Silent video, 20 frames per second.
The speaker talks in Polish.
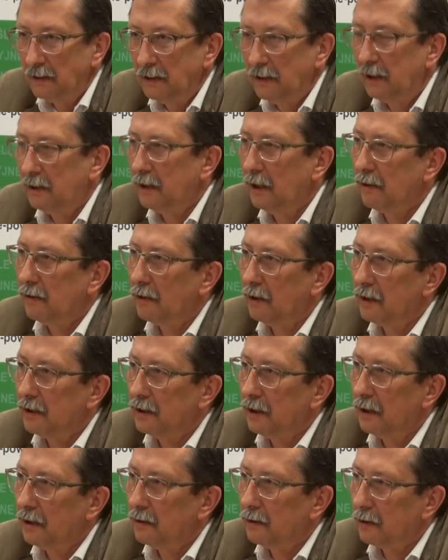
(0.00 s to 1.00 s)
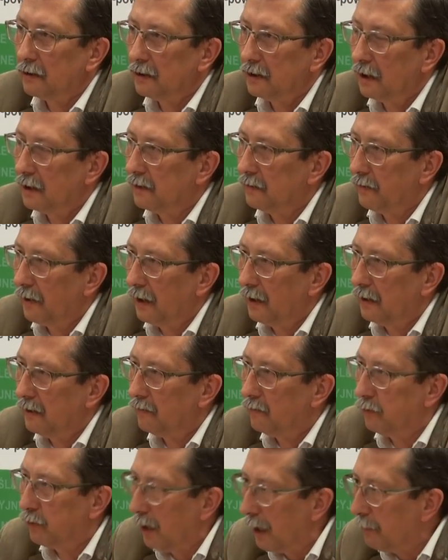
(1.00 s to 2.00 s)
I tylko jeżeli ktoś nas
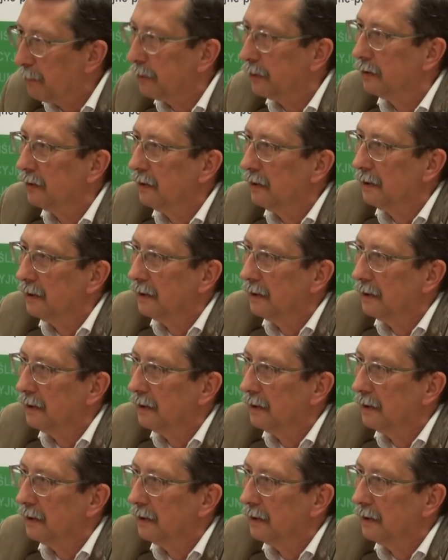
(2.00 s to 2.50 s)
wali w łeb,